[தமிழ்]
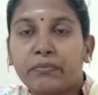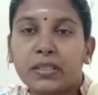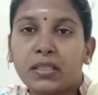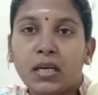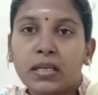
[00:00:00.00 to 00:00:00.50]

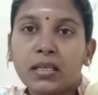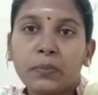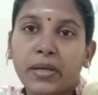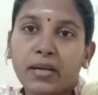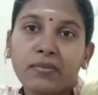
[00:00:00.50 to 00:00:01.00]
மற்ற
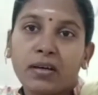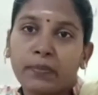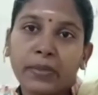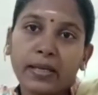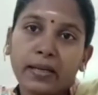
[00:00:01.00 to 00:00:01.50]
நாடுகளுக்கு பரவ
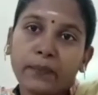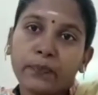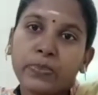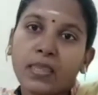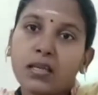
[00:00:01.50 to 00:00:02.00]
ஆரம்பிக்கல
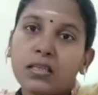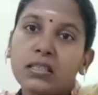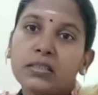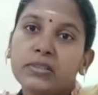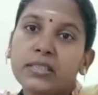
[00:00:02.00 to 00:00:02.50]

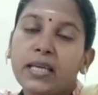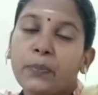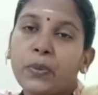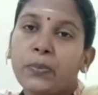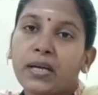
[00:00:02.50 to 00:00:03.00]
இது வந்து
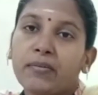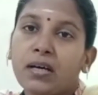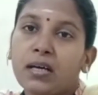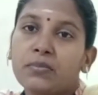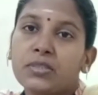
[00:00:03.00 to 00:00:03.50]
எப்போ பரவ
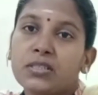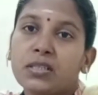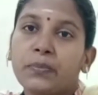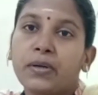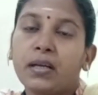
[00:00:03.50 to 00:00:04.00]
ஆரம்பிச்சது
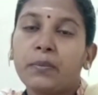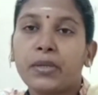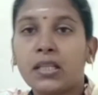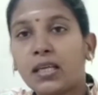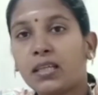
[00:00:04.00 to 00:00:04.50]
அப்படின்னா
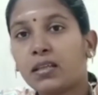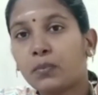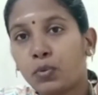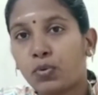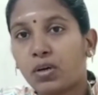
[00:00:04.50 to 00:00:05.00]

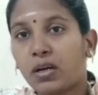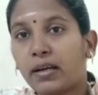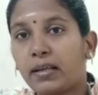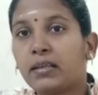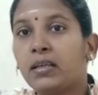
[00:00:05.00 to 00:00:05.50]
பதினைந்தாம்
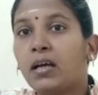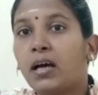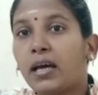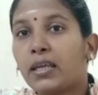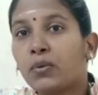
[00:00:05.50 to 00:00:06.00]
நூற்றாண்டில்
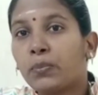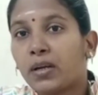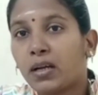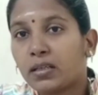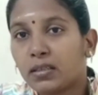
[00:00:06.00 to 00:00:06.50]
ஐரோப்பிய
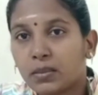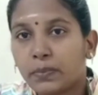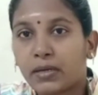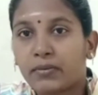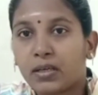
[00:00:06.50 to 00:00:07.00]
நாடுகளுக்கு
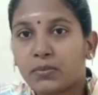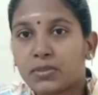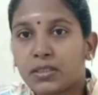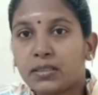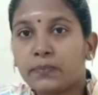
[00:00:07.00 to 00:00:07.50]
பரவ
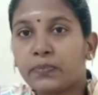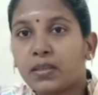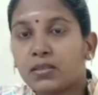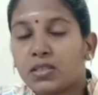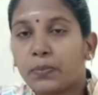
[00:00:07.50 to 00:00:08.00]
ஆரம்பிச்சது
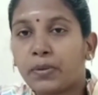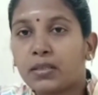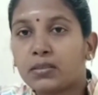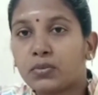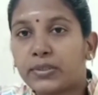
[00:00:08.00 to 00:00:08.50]

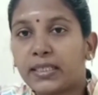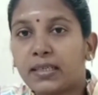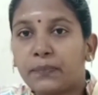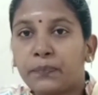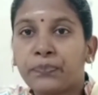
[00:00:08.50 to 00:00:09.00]
ஜப்பான் கொரியா
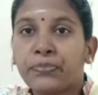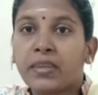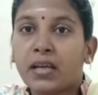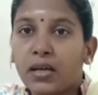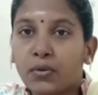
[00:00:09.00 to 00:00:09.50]

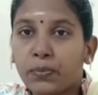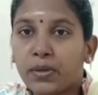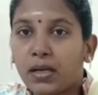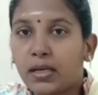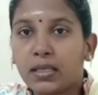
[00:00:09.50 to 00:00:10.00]
ஐரோப்பிய
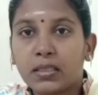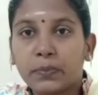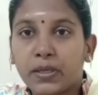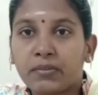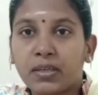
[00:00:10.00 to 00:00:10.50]
நாடுகளுக்கு
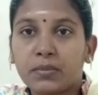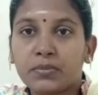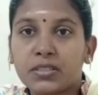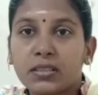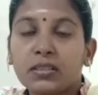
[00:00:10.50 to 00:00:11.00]
பரவ
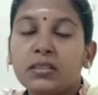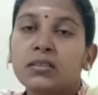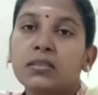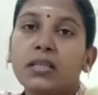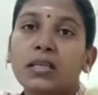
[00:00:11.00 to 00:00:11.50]
ஆரம்பிச்சது
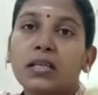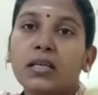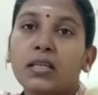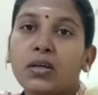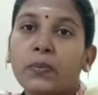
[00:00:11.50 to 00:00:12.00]
தென்
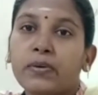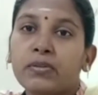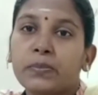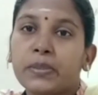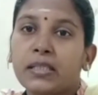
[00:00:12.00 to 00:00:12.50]
அதுக்கப்புறம்
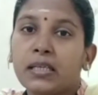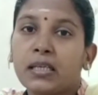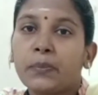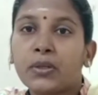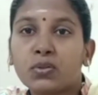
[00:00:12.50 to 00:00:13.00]
வந்து
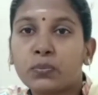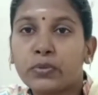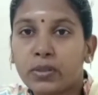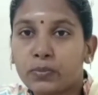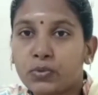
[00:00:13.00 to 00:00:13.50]
பார்த்திங்கன்னா
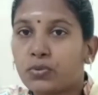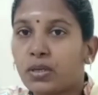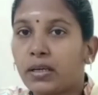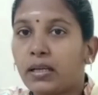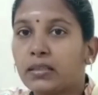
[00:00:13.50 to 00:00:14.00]
பத்தொன்பதாம்
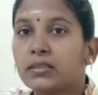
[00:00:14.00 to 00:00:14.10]
நூற்றாண்டில்